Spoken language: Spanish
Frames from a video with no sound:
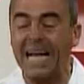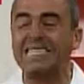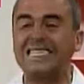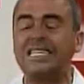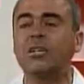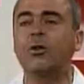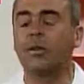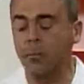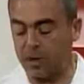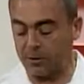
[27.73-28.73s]

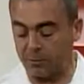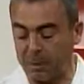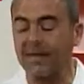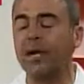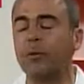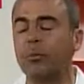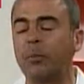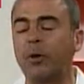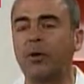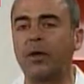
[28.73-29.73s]
Asesino de Muertos. Platícame
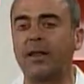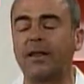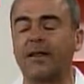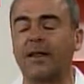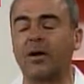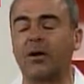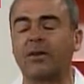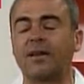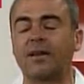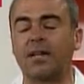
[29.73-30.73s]
un poco de, lo
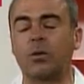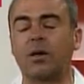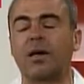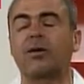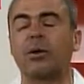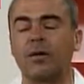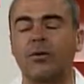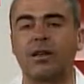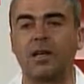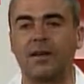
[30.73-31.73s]
que es el título y qué es lo que
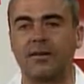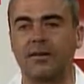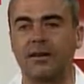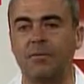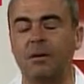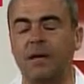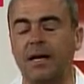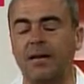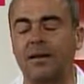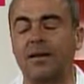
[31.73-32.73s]
nos quieres
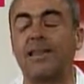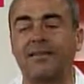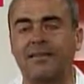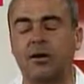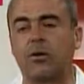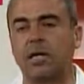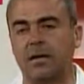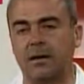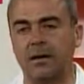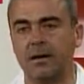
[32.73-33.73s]
invitar, a decir con él.